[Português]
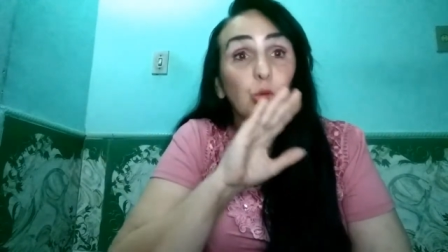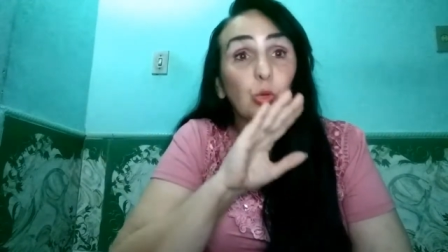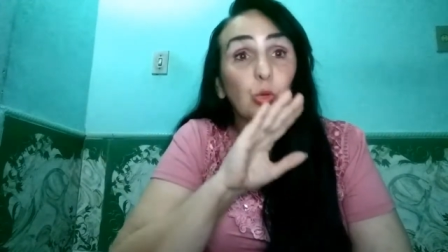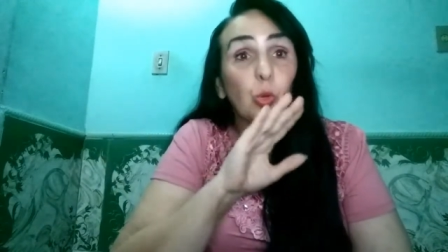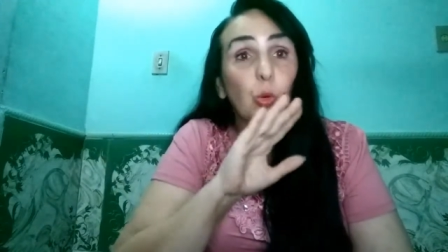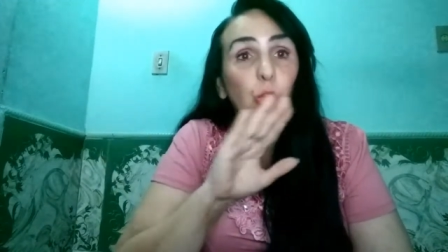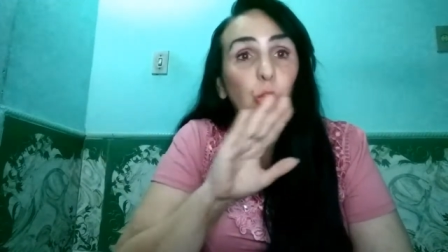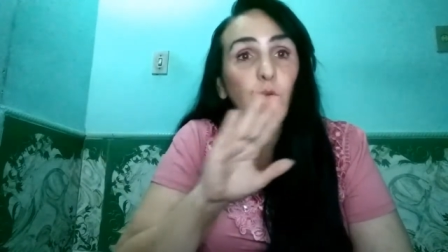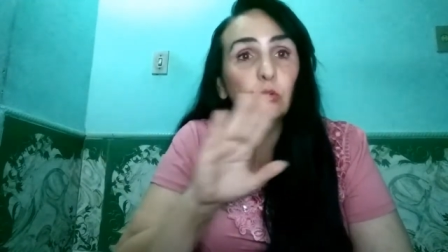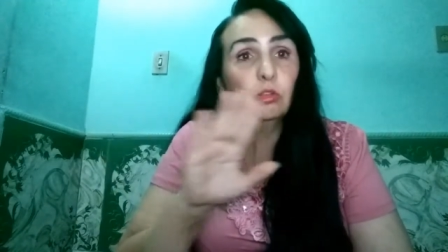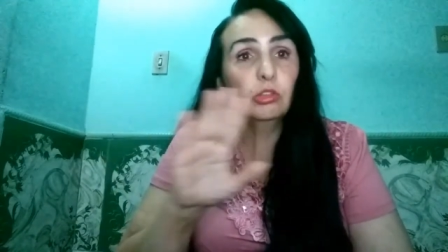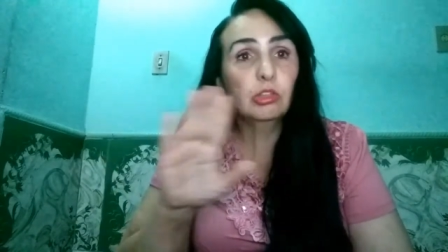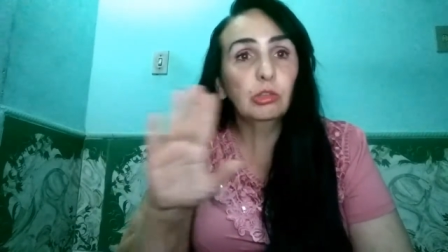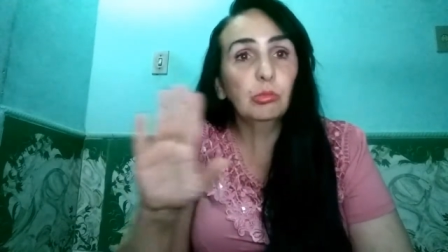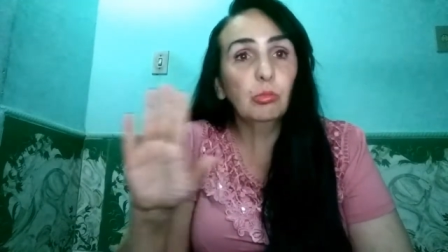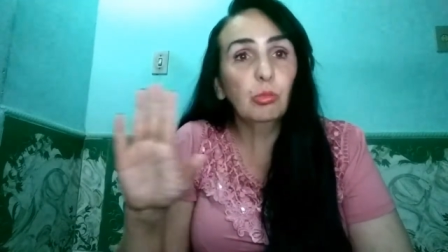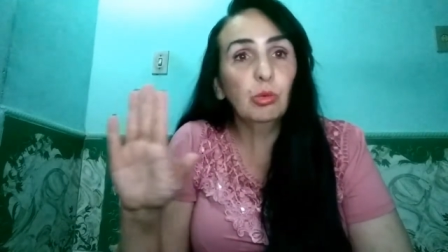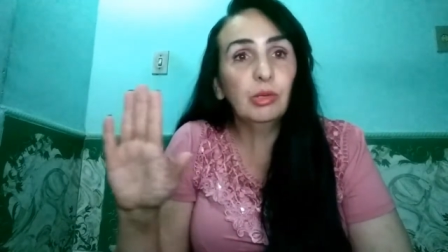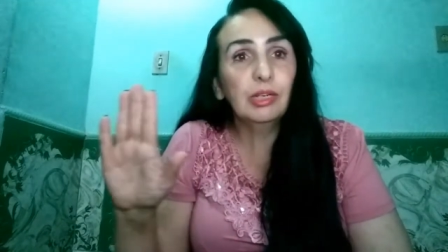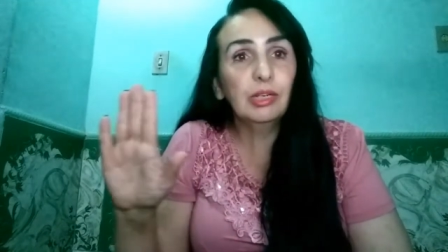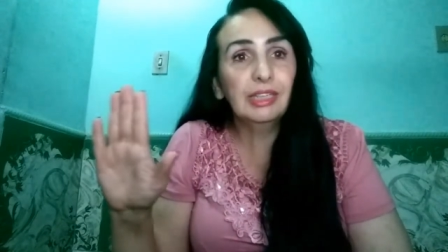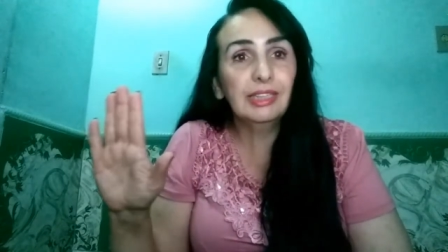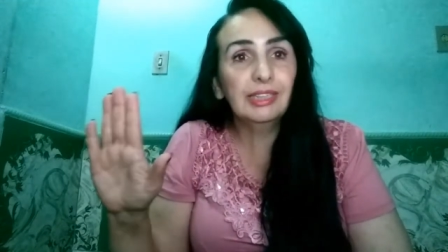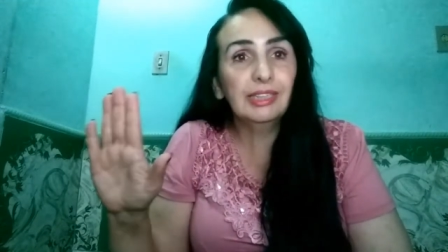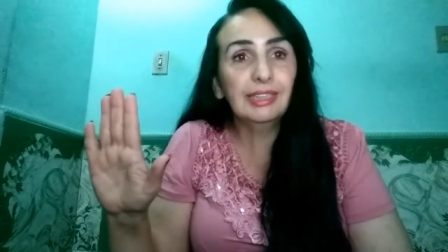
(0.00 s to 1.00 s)
todos
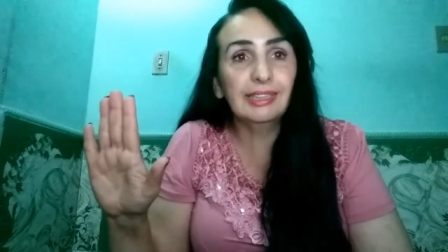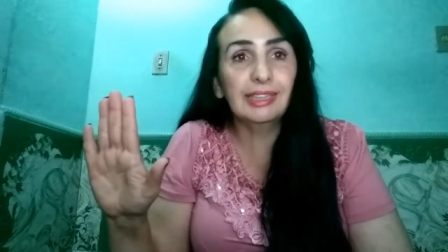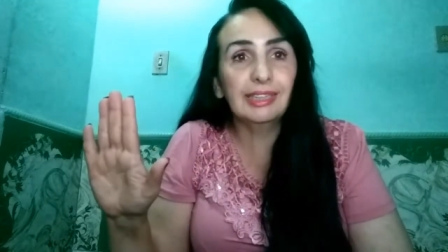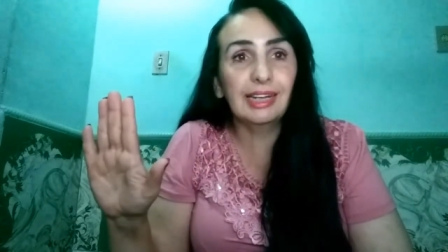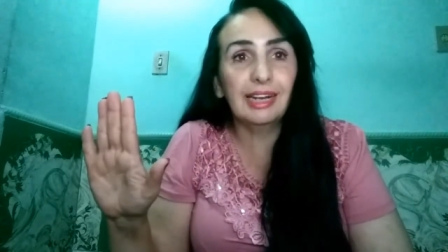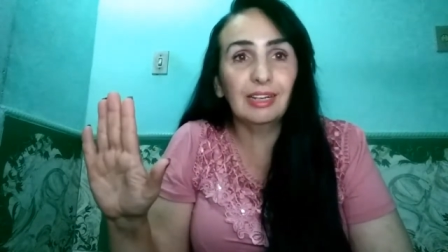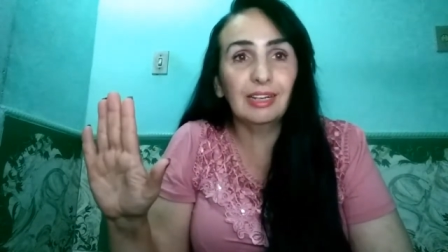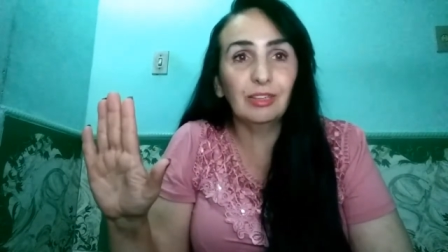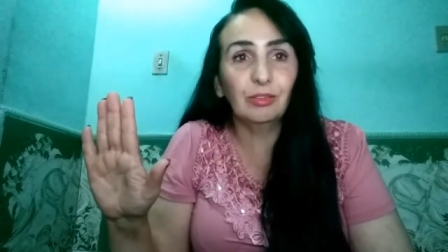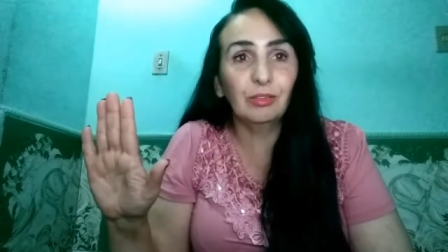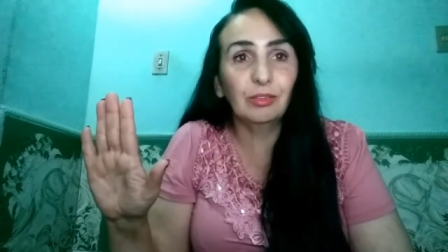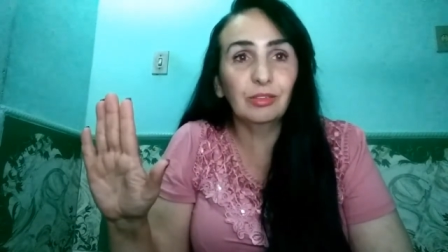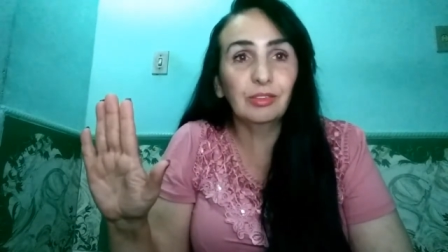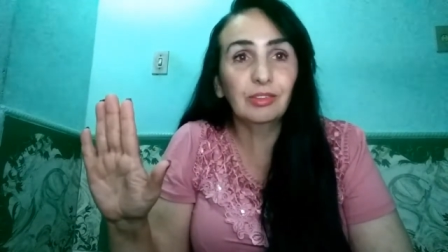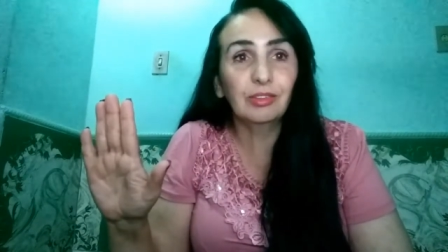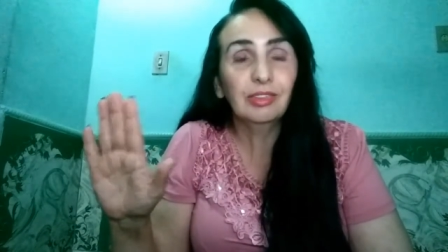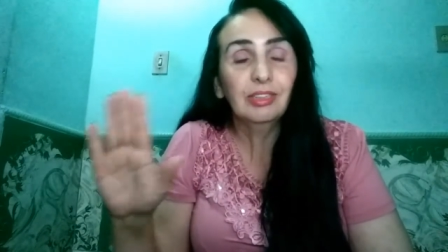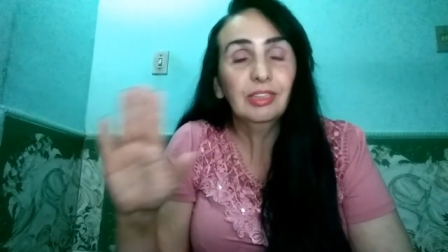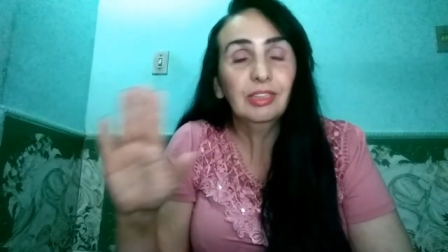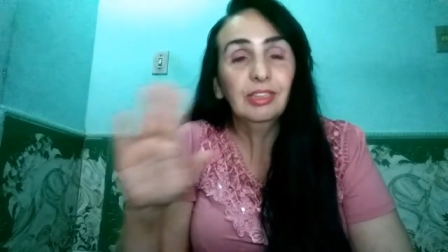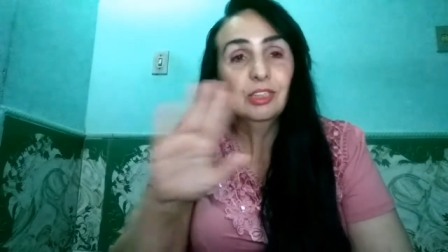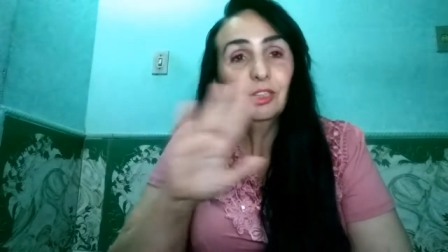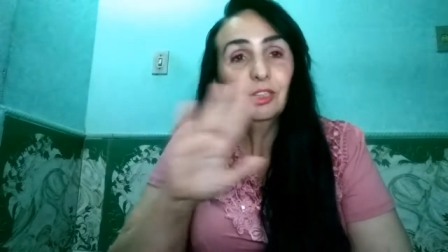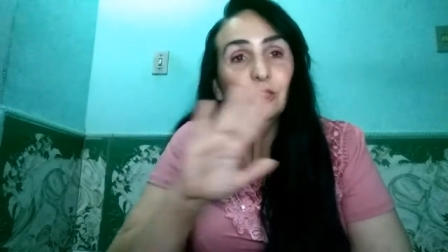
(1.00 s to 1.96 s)
monetizados